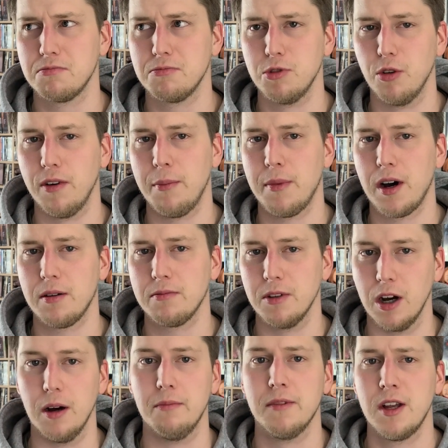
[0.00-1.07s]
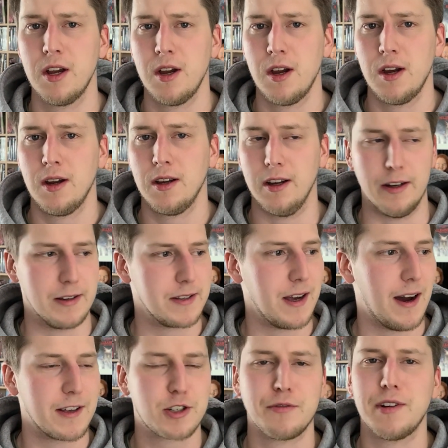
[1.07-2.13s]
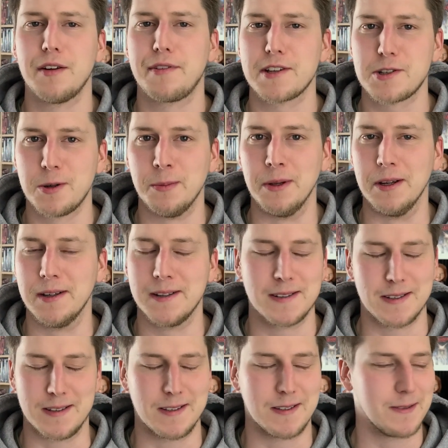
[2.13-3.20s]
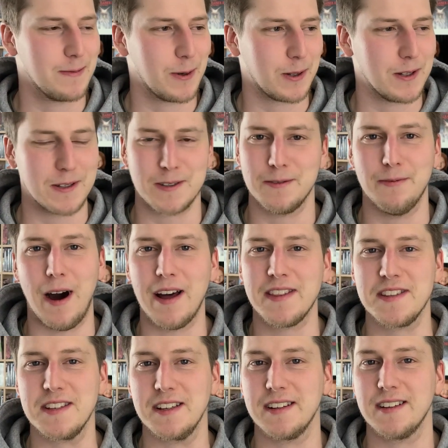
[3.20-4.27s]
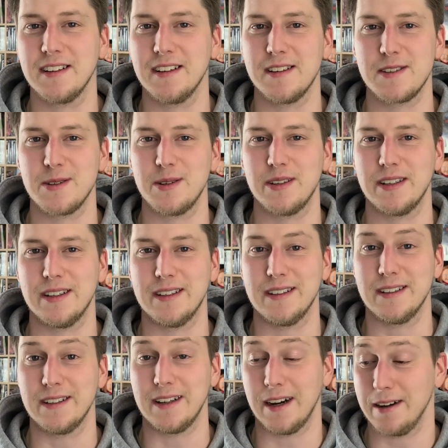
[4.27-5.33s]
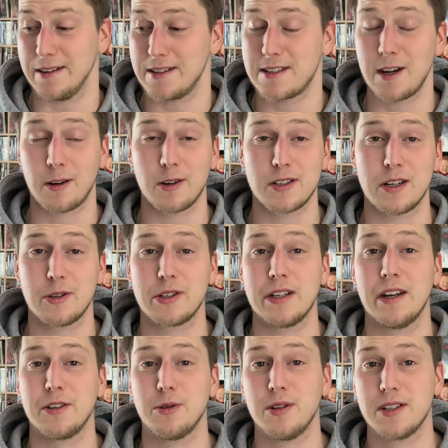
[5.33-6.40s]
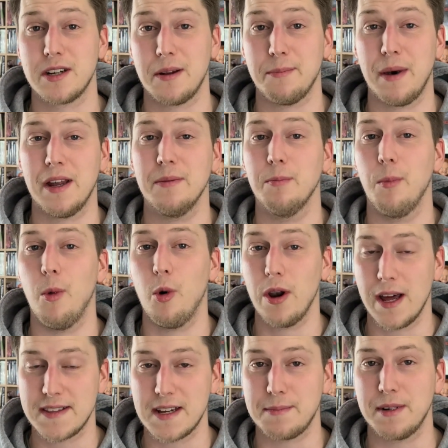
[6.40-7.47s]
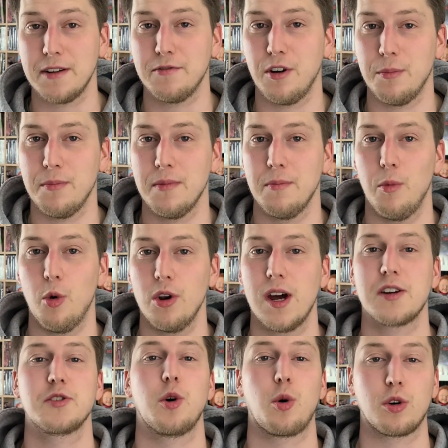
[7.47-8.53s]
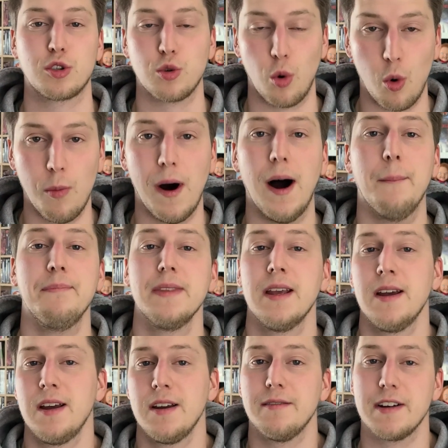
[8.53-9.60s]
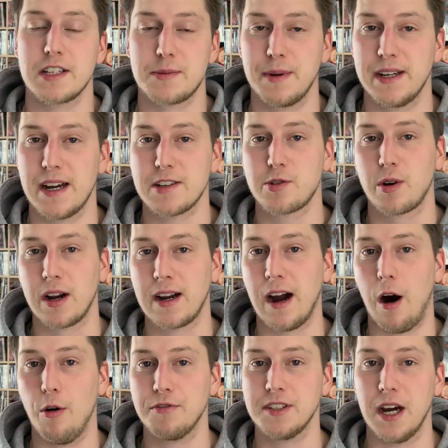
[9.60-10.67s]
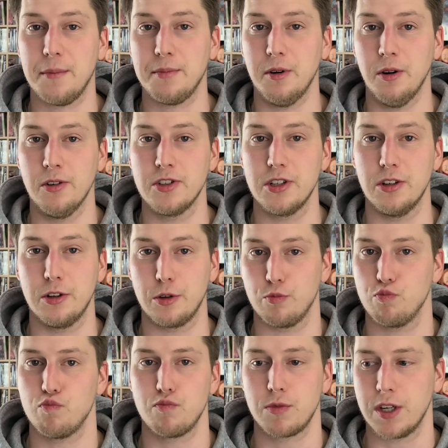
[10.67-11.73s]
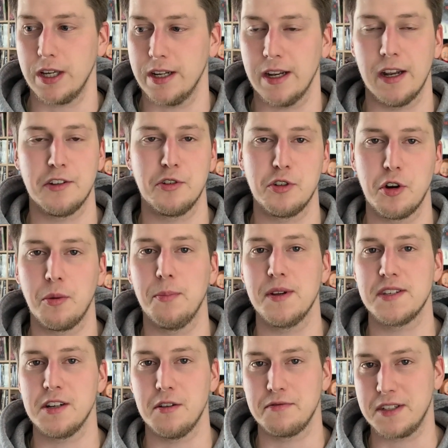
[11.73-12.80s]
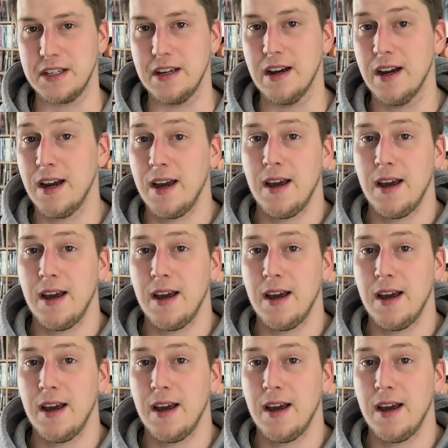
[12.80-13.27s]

November, ja. Ja, das Jahr ist schon wieder fast um, ne? Es ist wirklich Wahnsinn. Also äh, ja, ich zeige euch heute natürlich dann mein Monatsupdate vom Monat Oktober, was ich mir da so gekauft habe und äh, gehe dann natürlich auch ein bisschen auf die